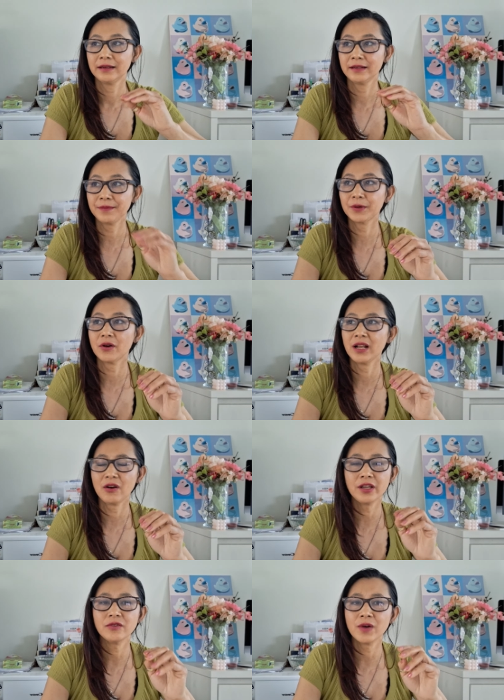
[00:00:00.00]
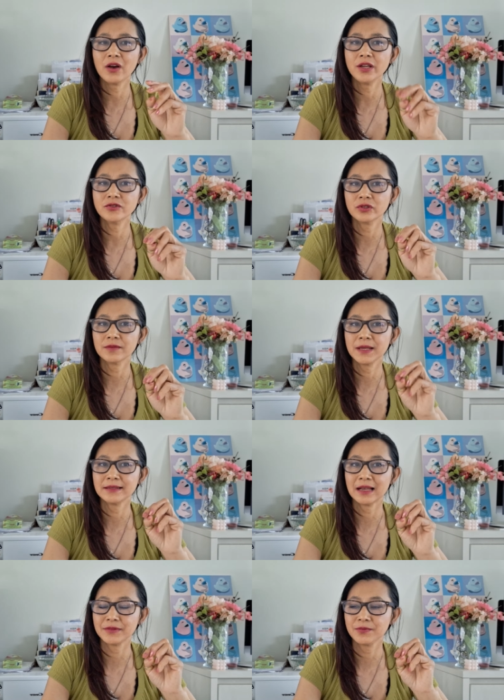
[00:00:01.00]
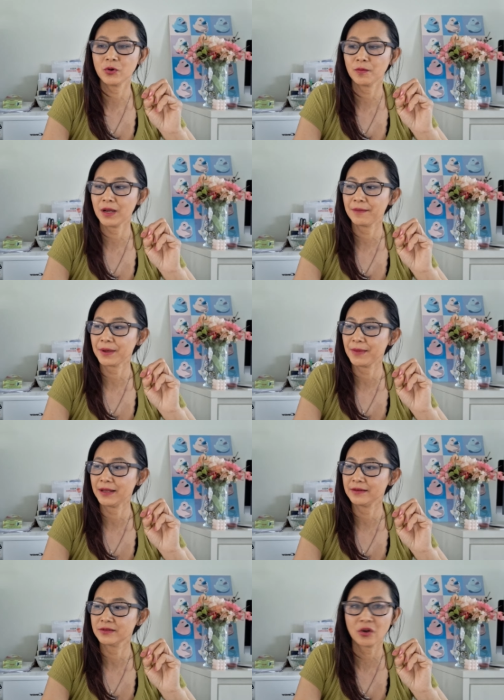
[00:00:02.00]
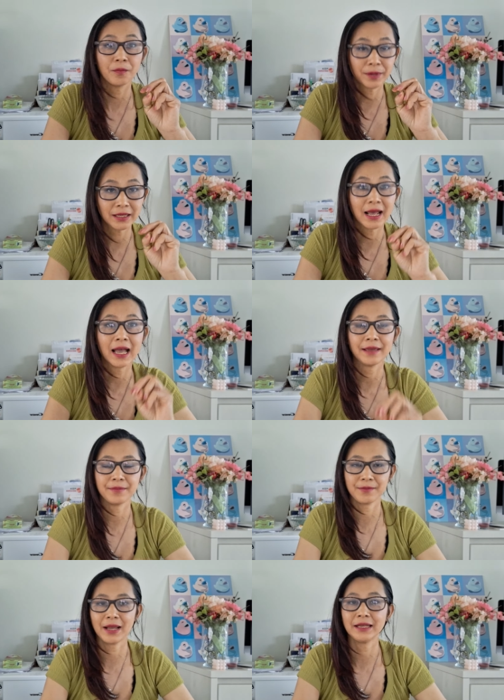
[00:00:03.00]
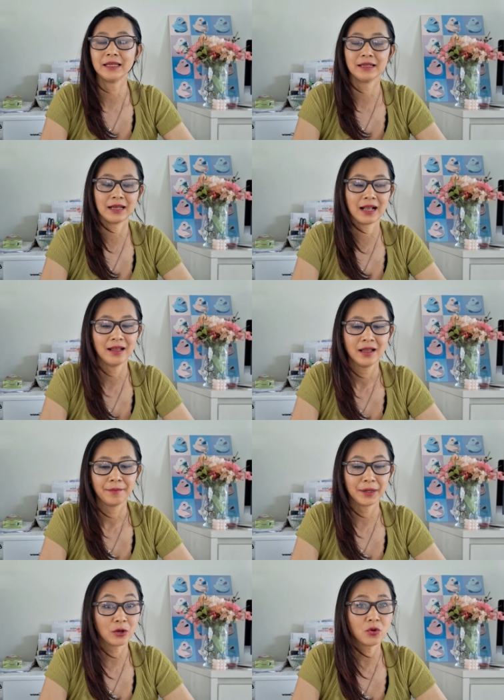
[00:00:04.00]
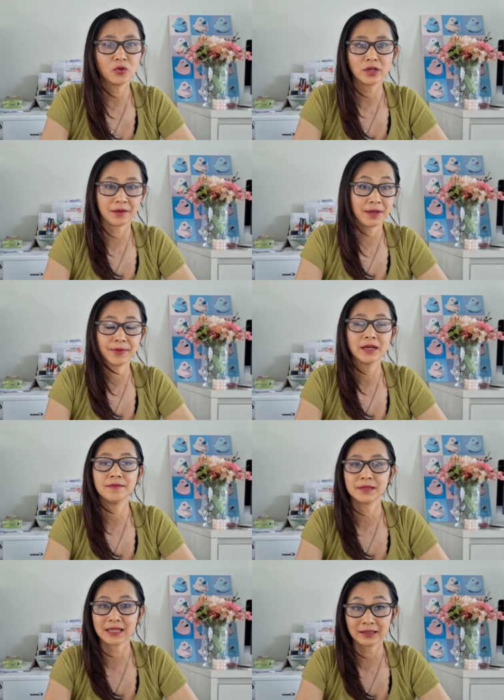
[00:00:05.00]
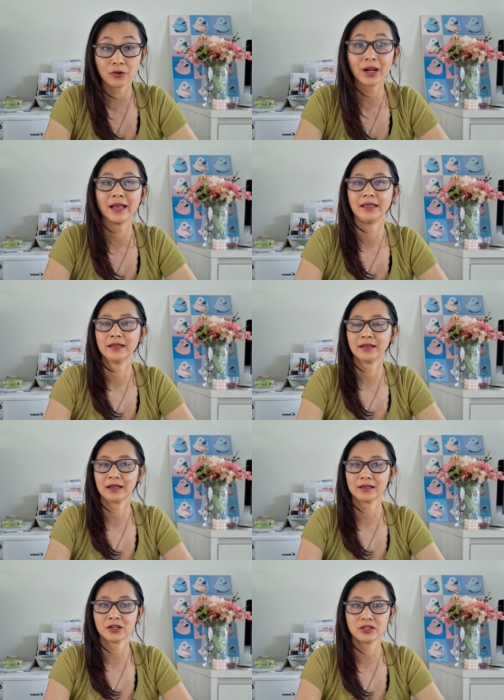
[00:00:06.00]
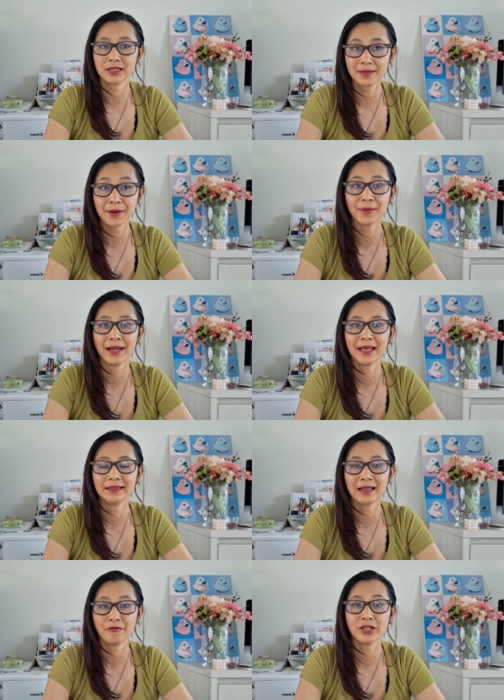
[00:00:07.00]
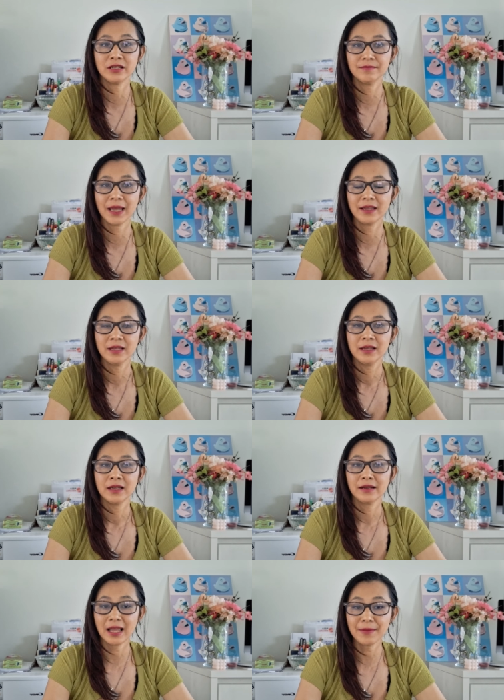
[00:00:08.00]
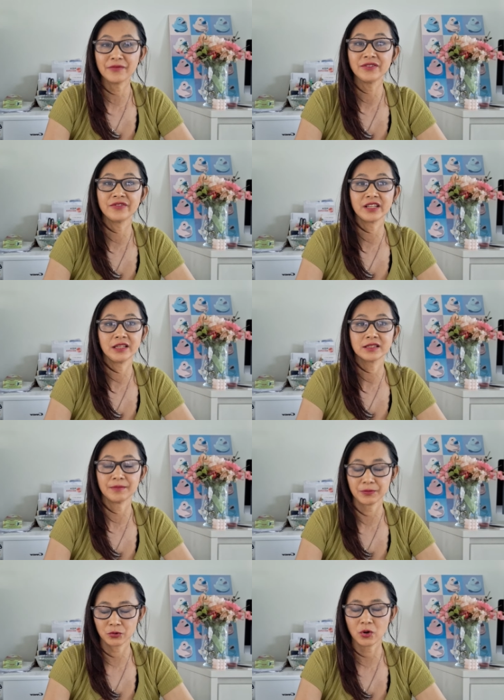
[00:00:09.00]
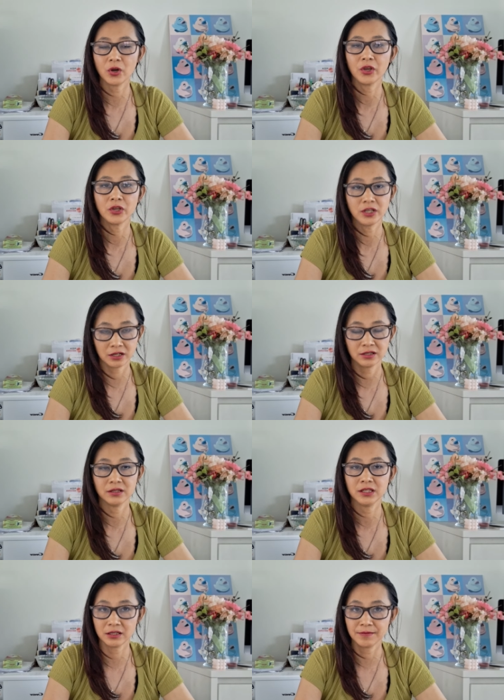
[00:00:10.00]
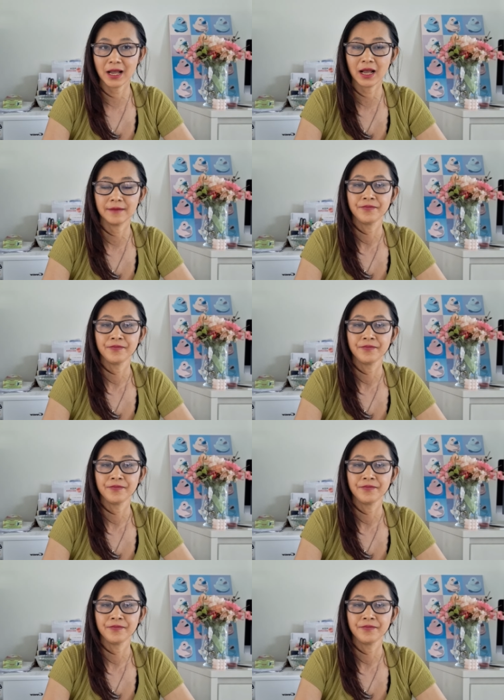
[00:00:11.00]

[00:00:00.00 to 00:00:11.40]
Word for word: เรียบร้อยแล้วอ้อยคิดว่าอ้อยจดทะเบียน 36 มาประมาณ 2 ปีได้ประมาณนี้นะคะมันก็คงยังไม่เพิ่มสักเท่าไหร่นะคะก็จะได้ประมาณนั้นถามว่าเยอะไหมได้มาฟรีๆสำหรับตัวอ้อยเยอะเยอะมาก